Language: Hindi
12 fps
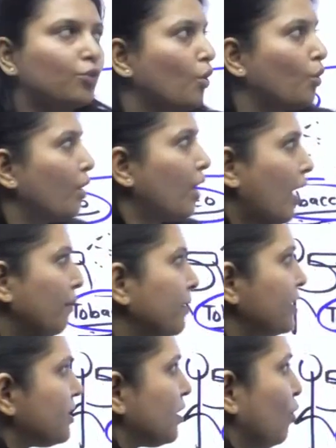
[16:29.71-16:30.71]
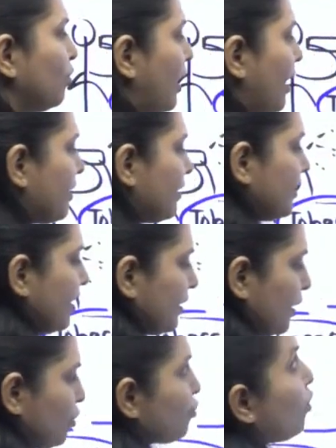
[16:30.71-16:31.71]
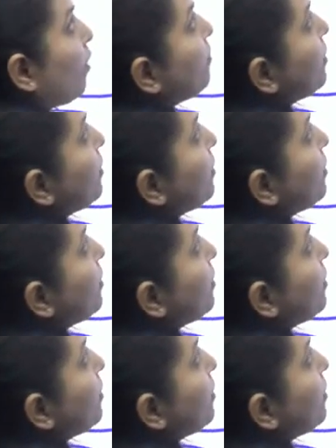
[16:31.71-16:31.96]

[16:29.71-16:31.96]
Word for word: तो अब इसके उदाहरण देखते हैं जो